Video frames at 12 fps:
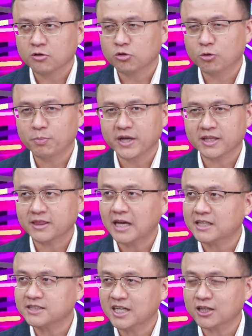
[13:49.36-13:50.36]
都被
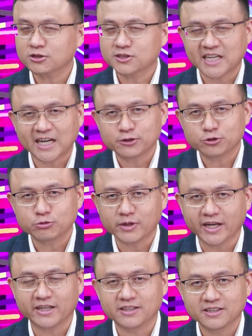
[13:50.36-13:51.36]
大家猜出
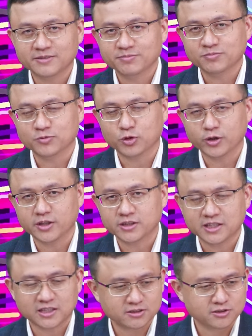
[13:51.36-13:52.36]
来，对，
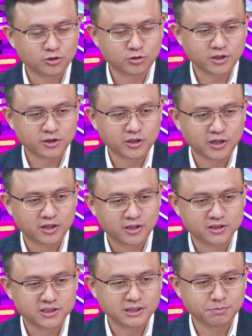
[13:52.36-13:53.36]
这样种哥就要
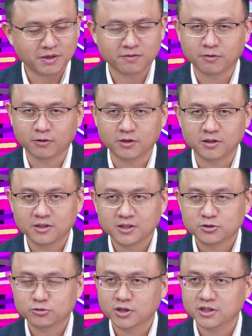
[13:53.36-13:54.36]
喝西北风了。
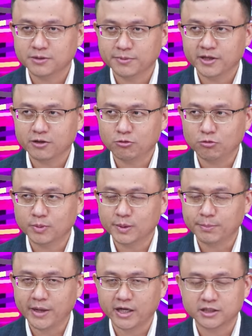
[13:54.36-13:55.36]
所以这边我们
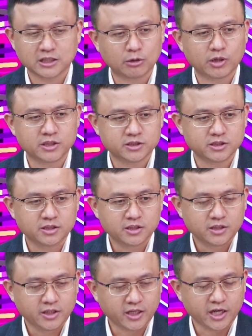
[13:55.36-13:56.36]
卖个小关子，
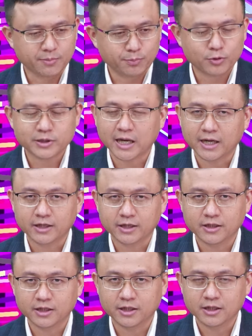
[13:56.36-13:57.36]
你可以拨打
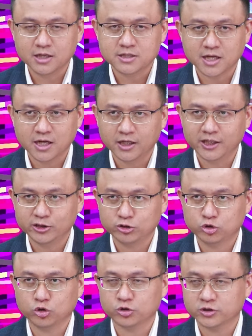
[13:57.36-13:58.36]
零二二三二一
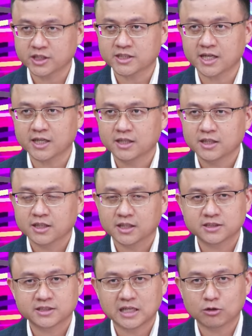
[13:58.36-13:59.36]
九九三三，
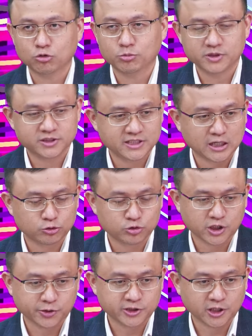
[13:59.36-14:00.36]
跟上我们家族
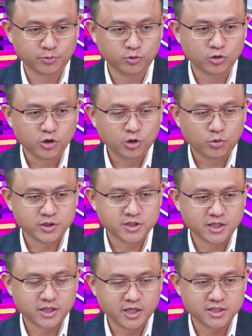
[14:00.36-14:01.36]
成员脚步，或是
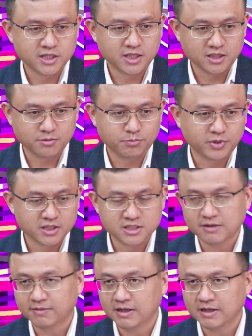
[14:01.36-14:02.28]
是填写影片下